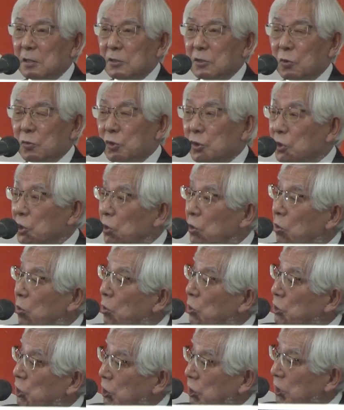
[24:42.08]
職業
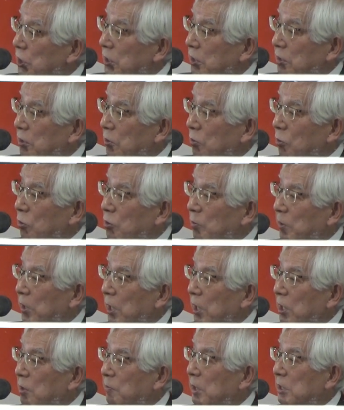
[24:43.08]
奉仕ていう言葉
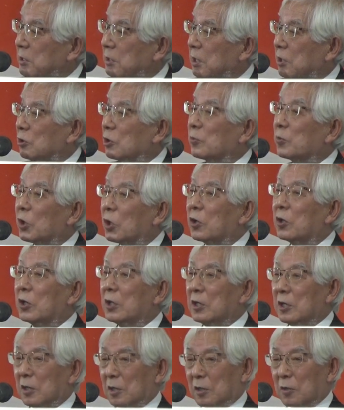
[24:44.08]
がありますけれど
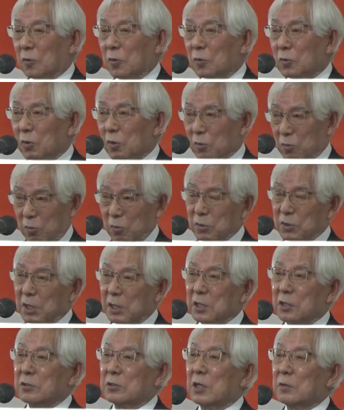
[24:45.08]
もこの
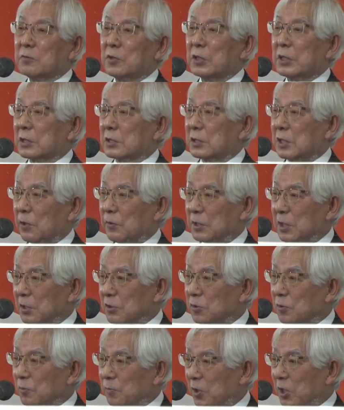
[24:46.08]
ロータリークラブはですね
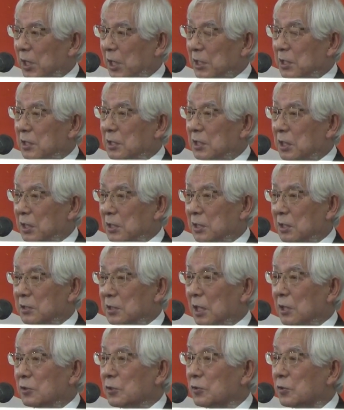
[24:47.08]
私どもが入った
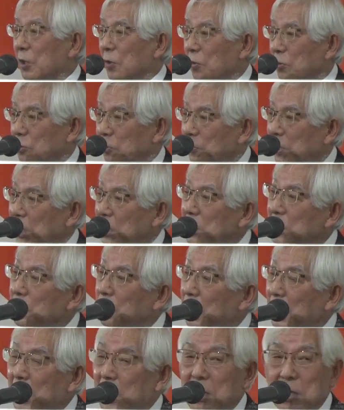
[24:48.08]
30年ほど前
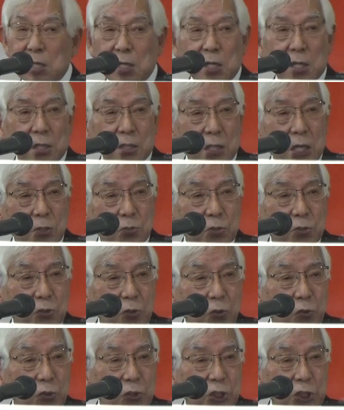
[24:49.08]
には各
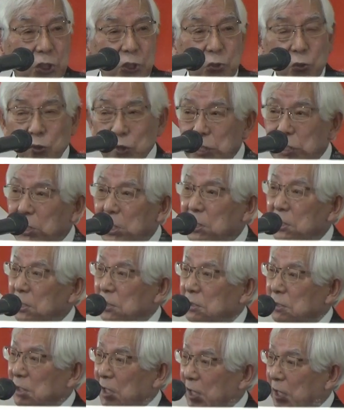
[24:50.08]
業種1人しか
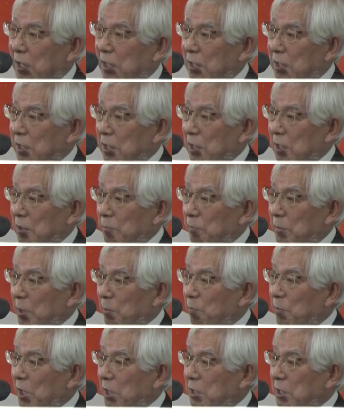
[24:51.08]
ですね
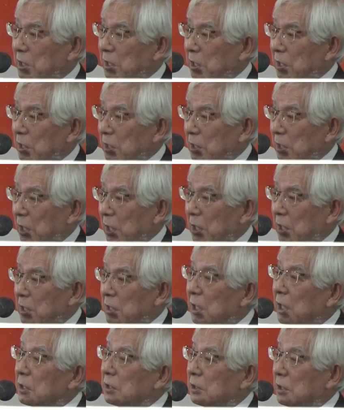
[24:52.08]
メンバーに入
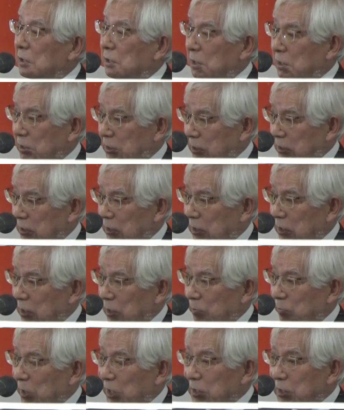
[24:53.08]
れなかったんです
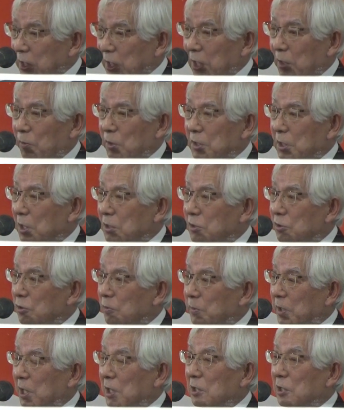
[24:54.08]
また私
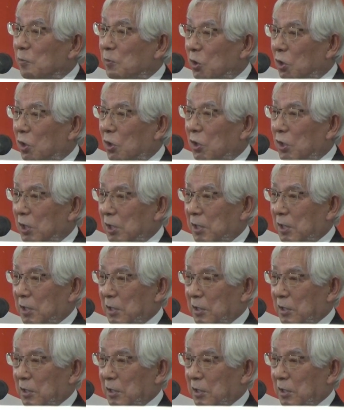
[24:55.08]
の場合でも